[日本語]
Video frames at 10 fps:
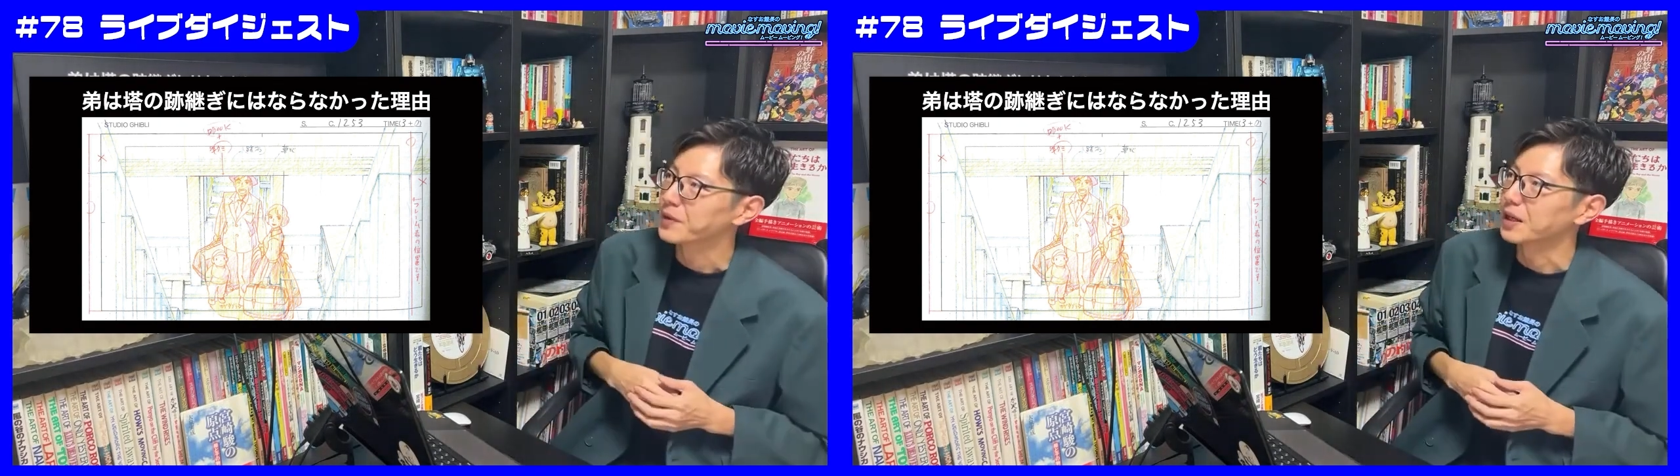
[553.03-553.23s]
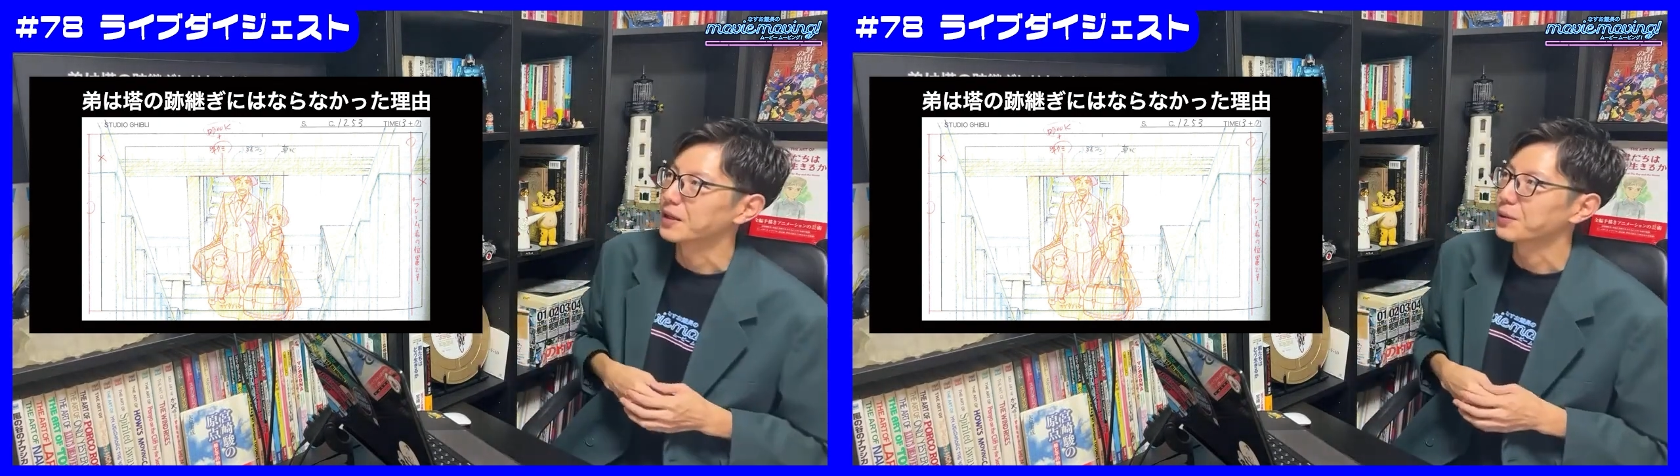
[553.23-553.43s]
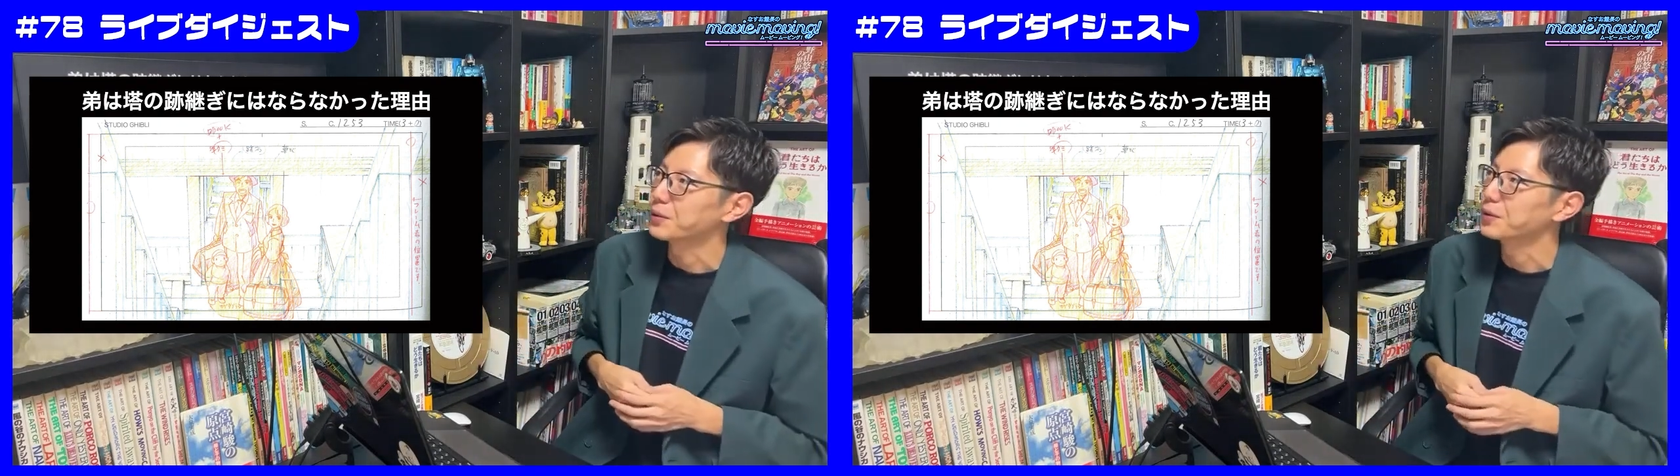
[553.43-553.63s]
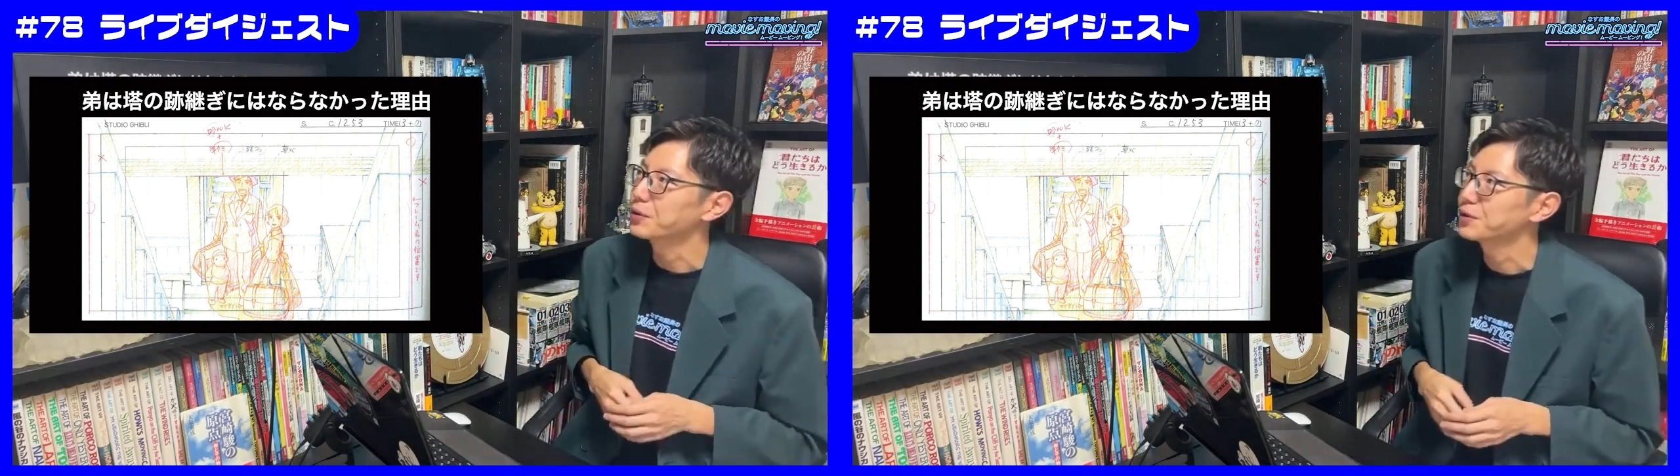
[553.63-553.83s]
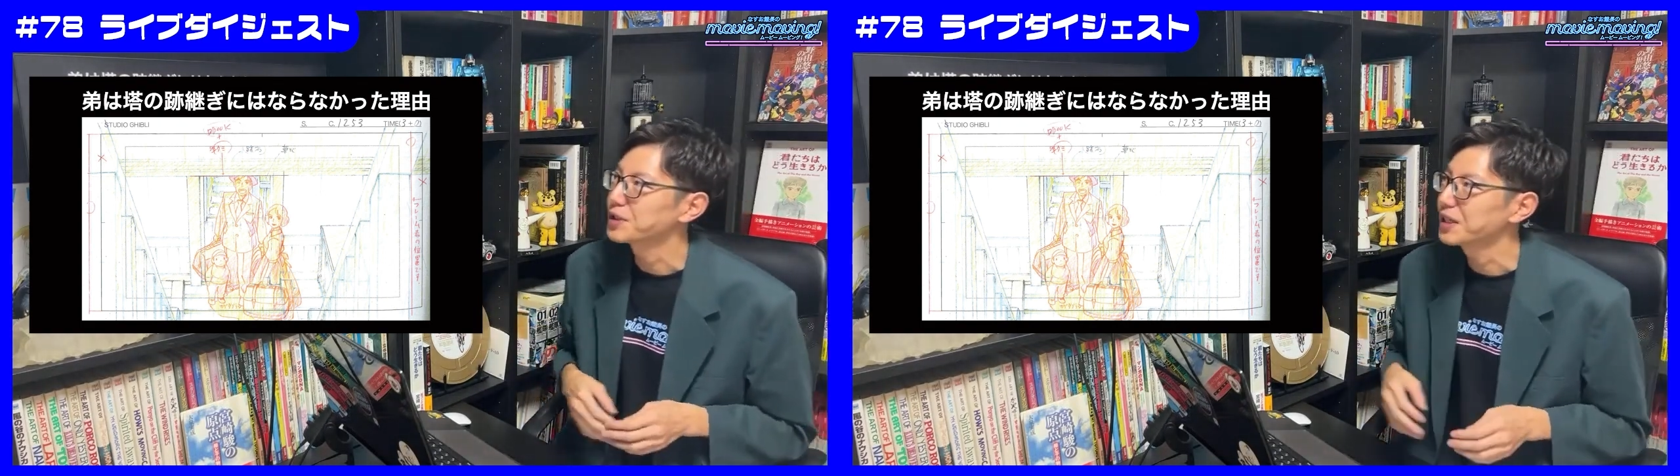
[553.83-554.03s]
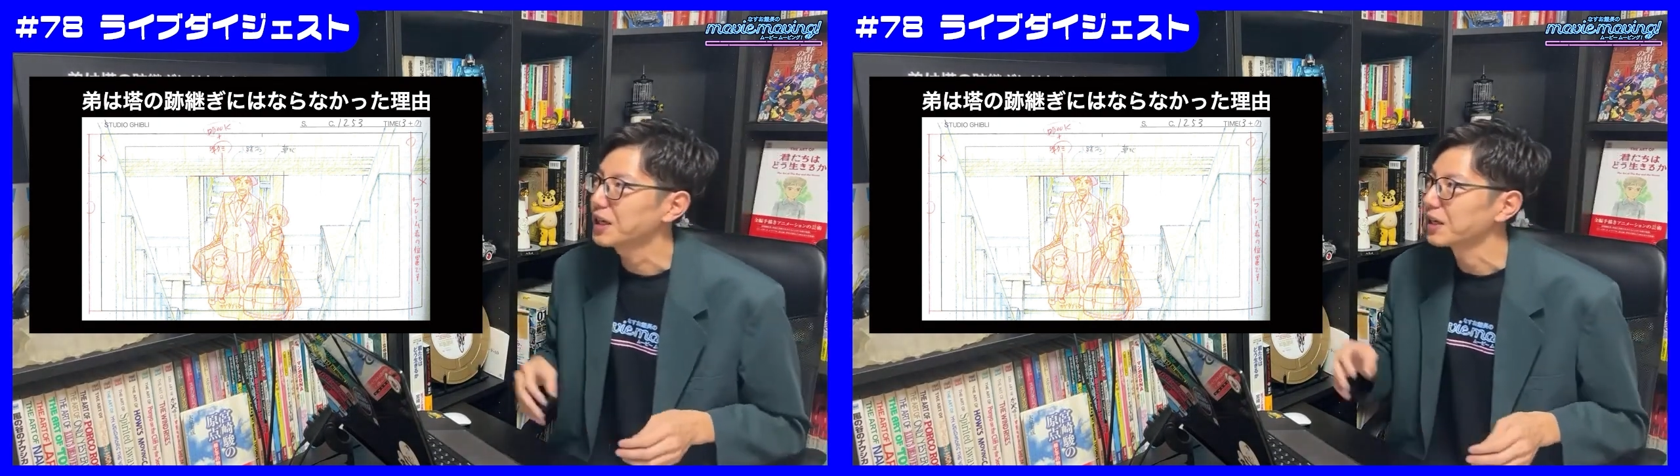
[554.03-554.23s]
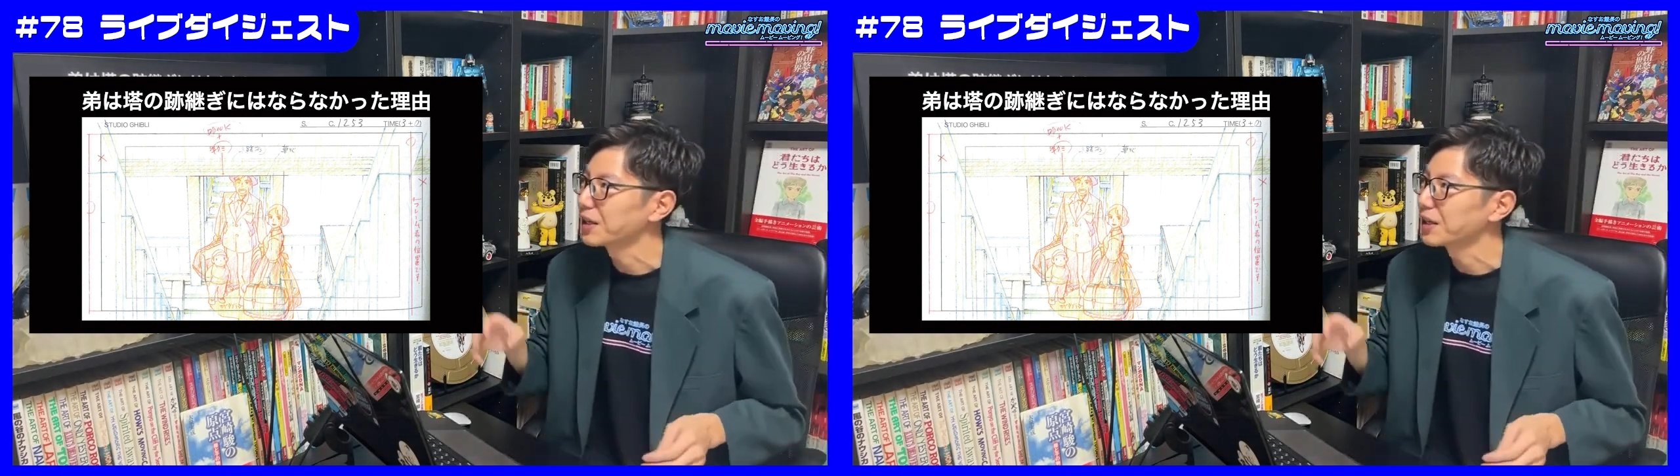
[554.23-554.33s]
えーと、王子が、